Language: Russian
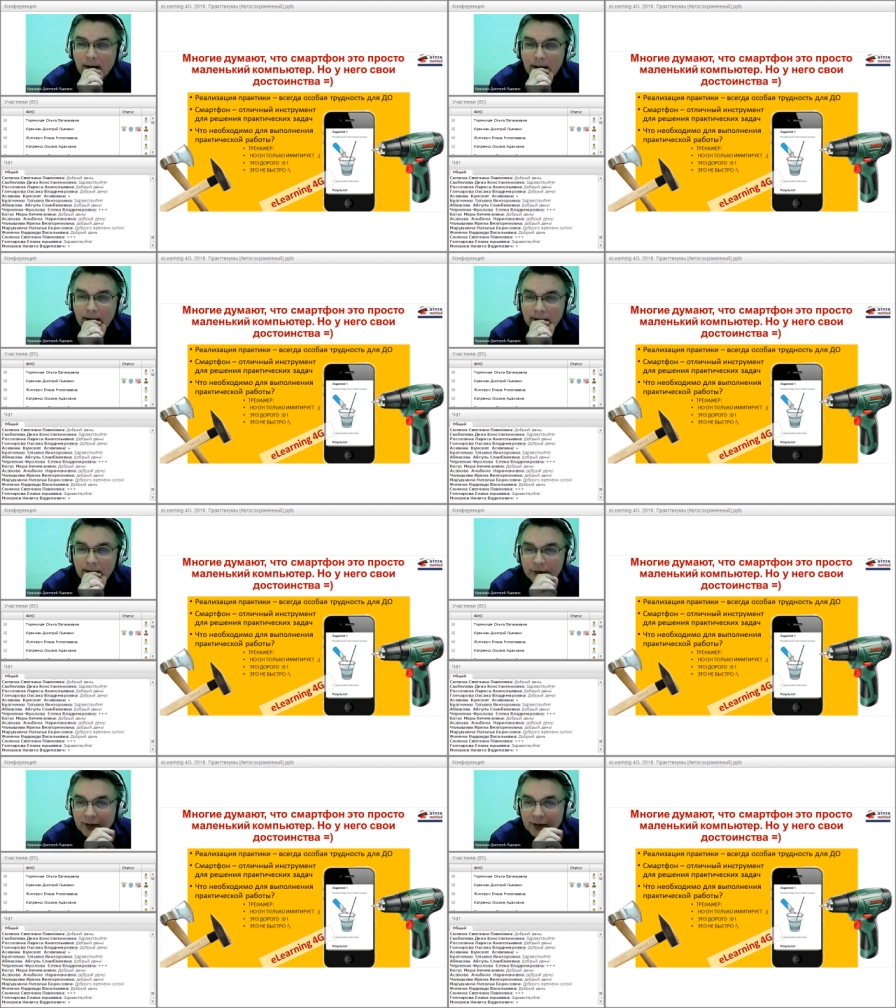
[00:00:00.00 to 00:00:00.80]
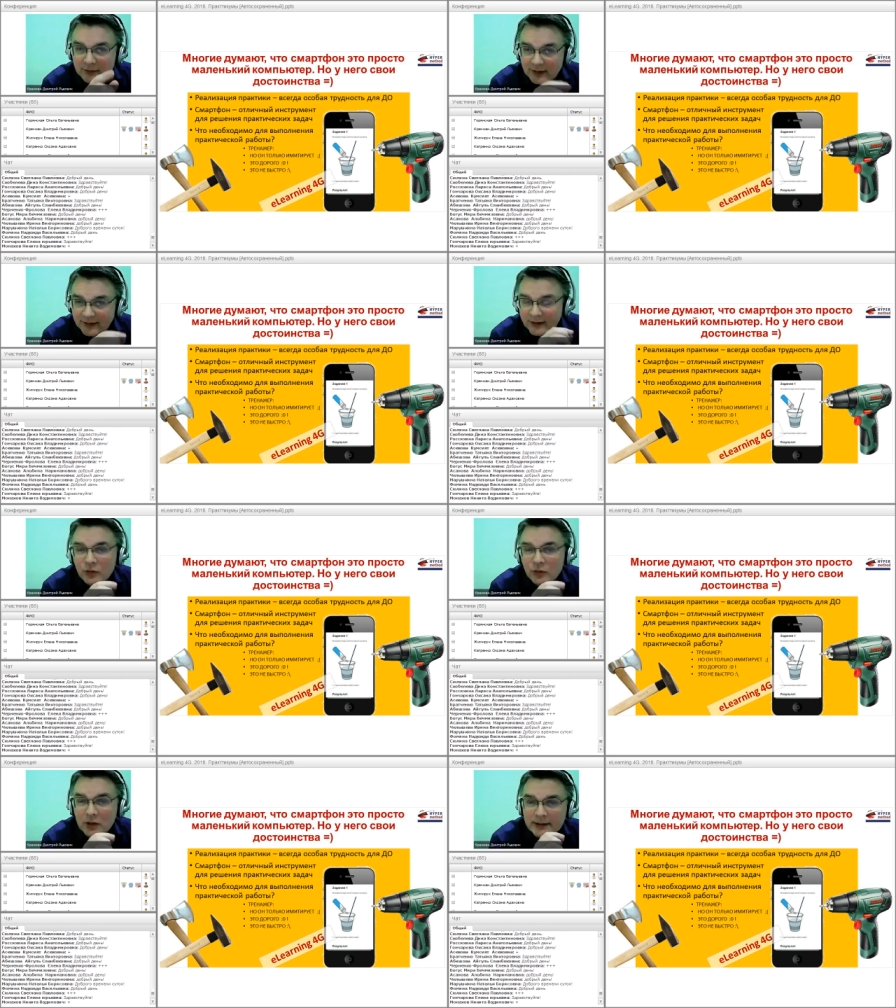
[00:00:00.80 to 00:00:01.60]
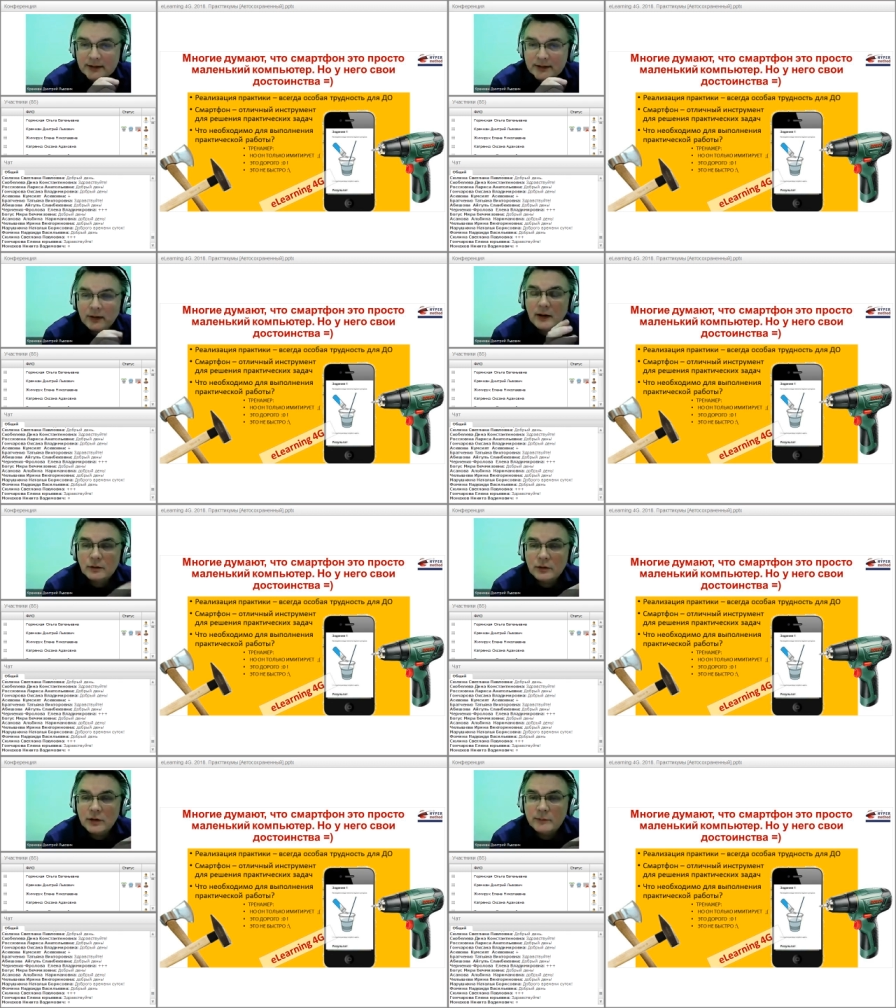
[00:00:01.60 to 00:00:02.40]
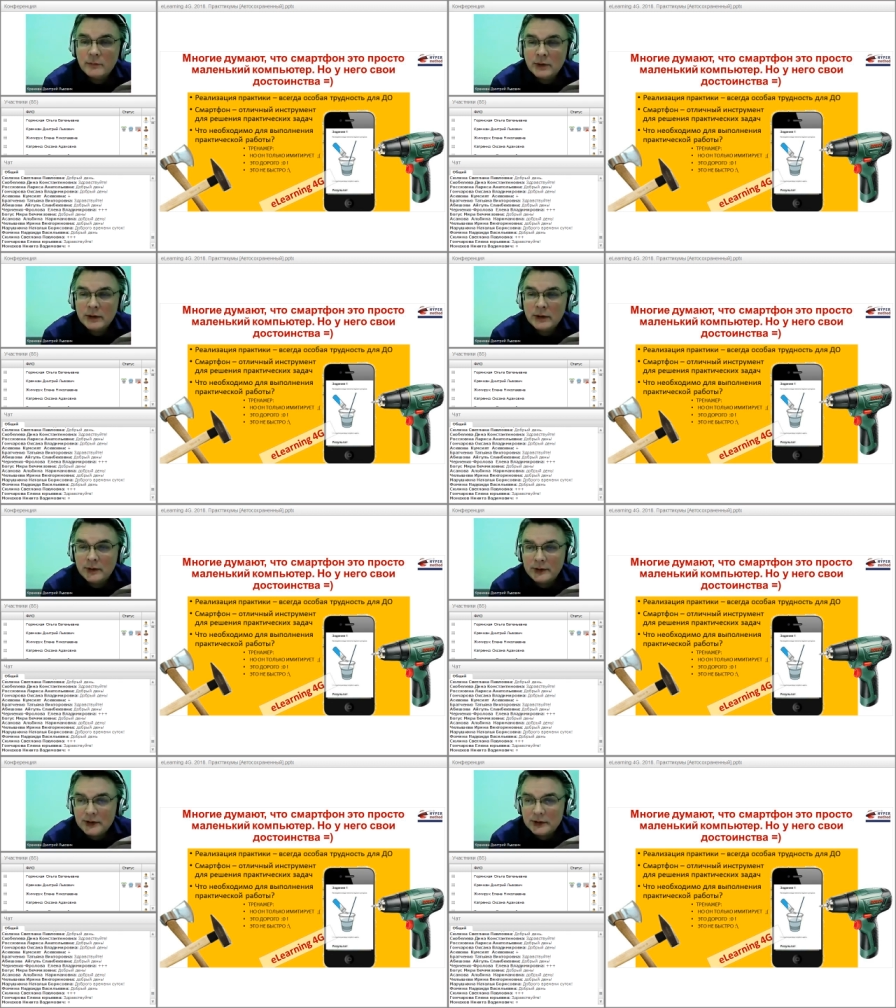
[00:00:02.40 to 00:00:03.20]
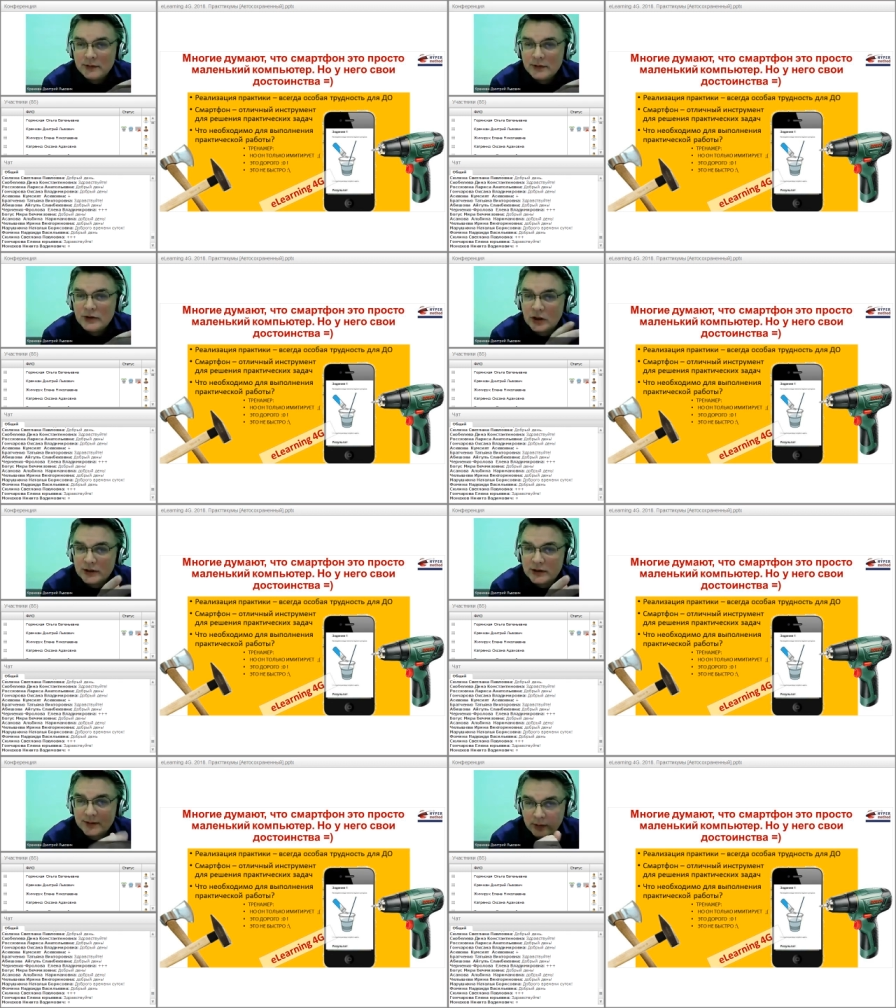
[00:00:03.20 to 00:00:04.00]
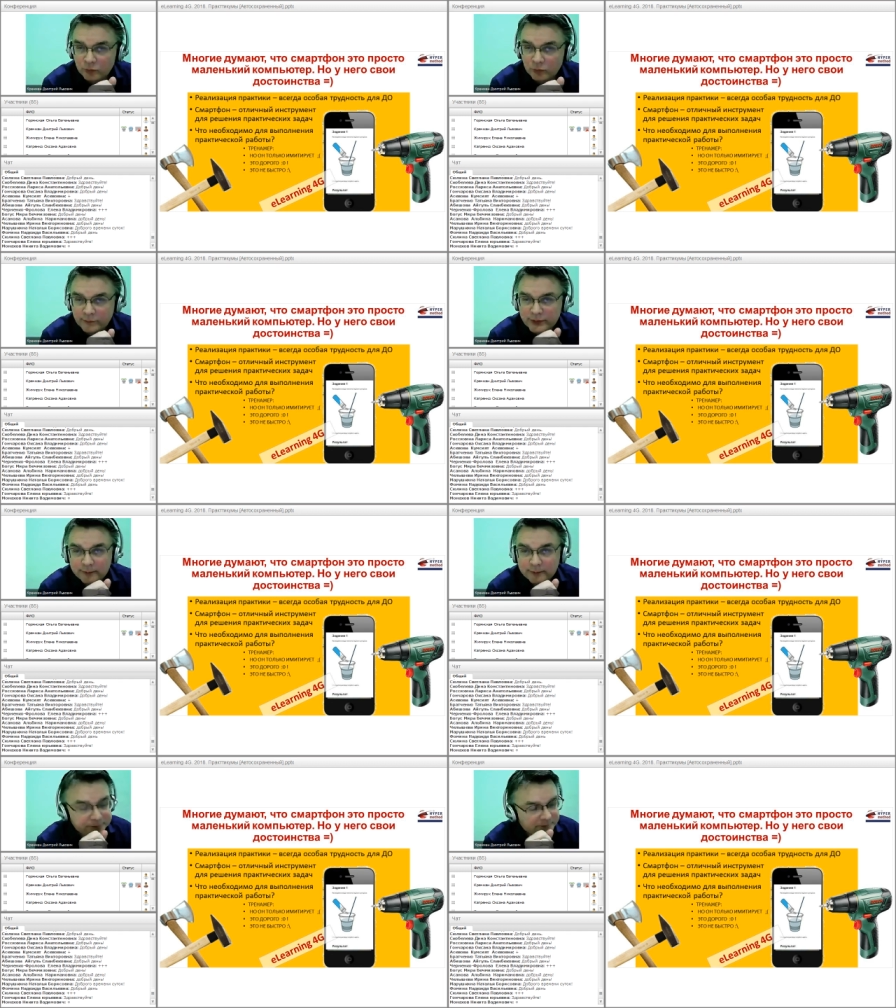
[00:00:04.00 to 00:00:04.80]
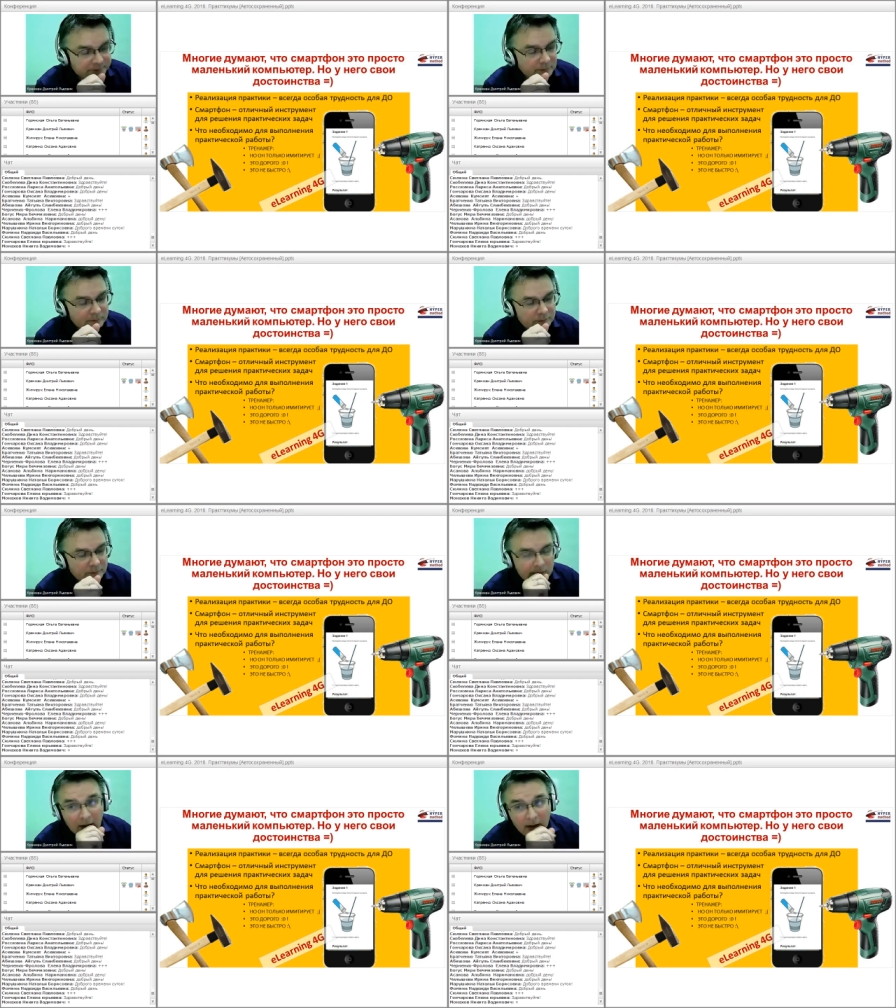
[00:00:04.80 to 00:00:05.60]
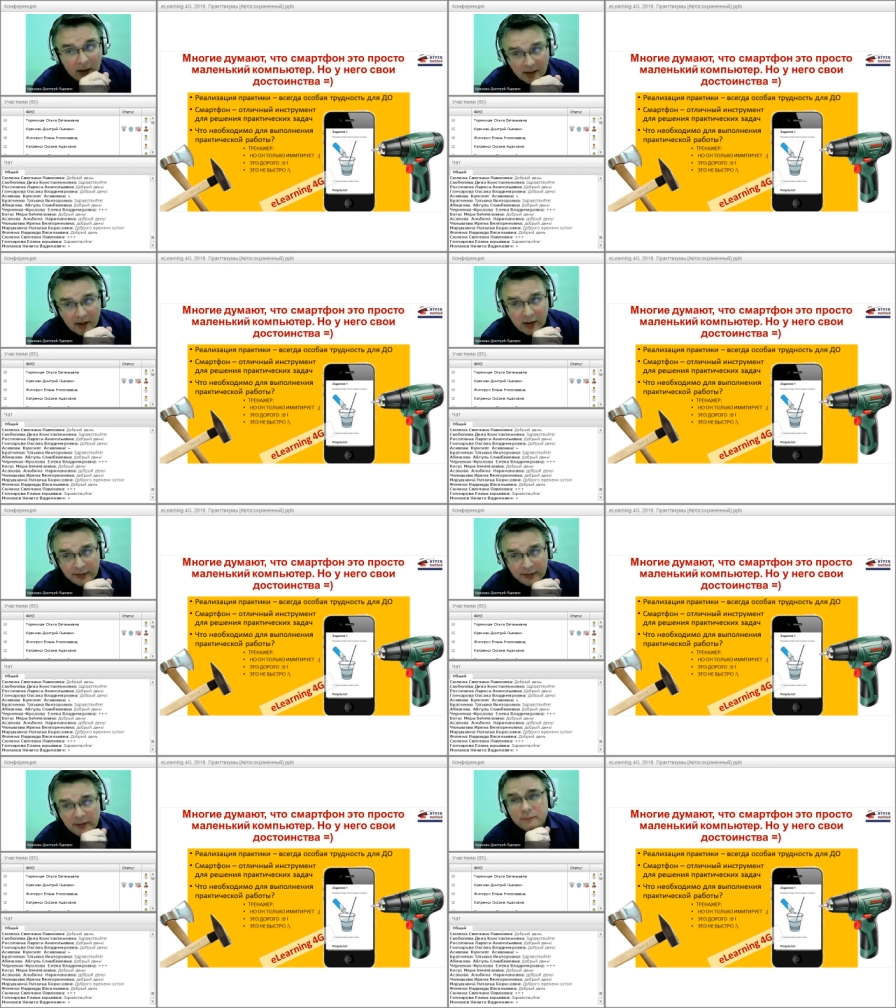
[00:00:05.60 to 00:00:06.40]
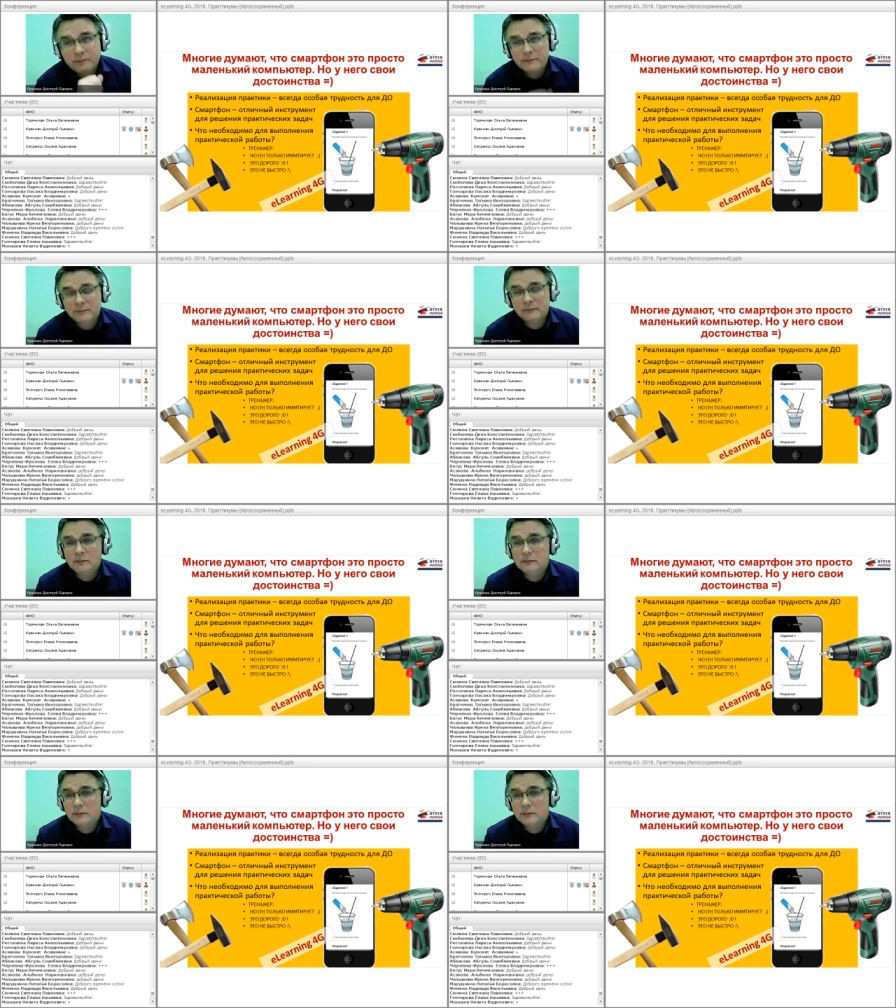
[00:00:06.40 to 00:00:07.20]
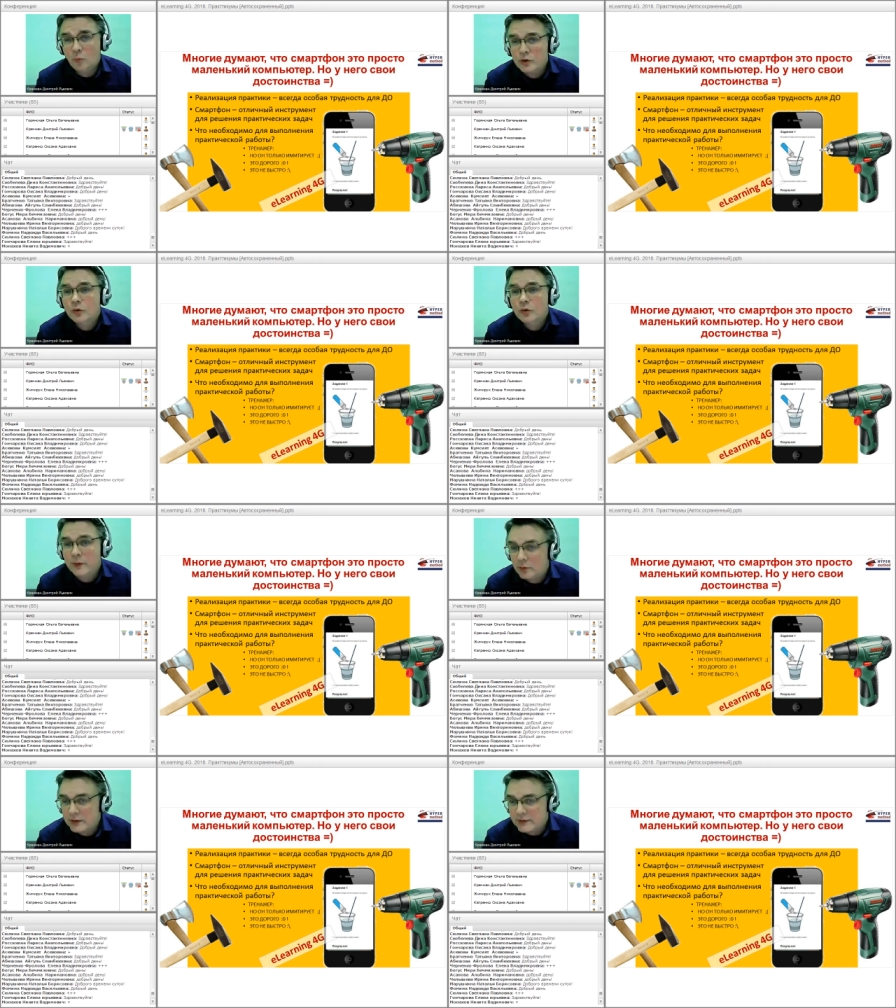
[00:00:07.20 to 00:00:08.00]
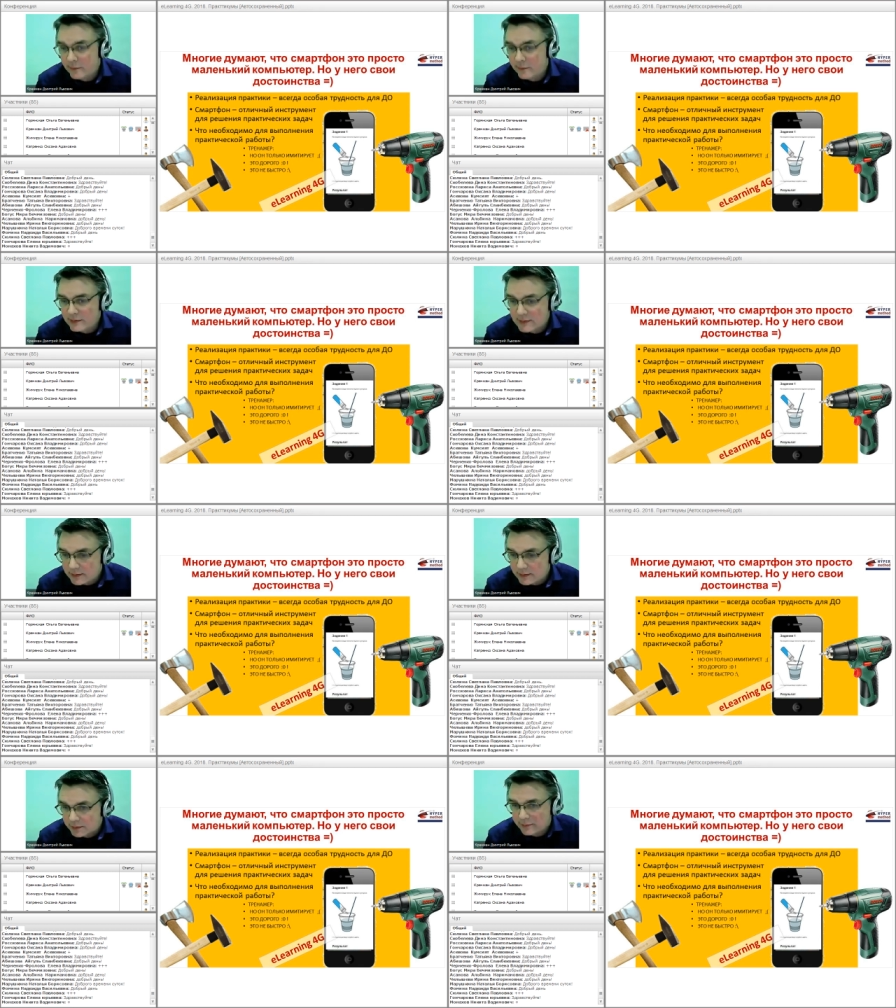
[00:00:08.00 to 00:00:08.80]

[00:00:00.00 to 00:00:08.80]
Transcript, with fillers: А вот такие нюансы, о которых мы не, не часто задумываемся, они нам кое-что позволят с вами сделать.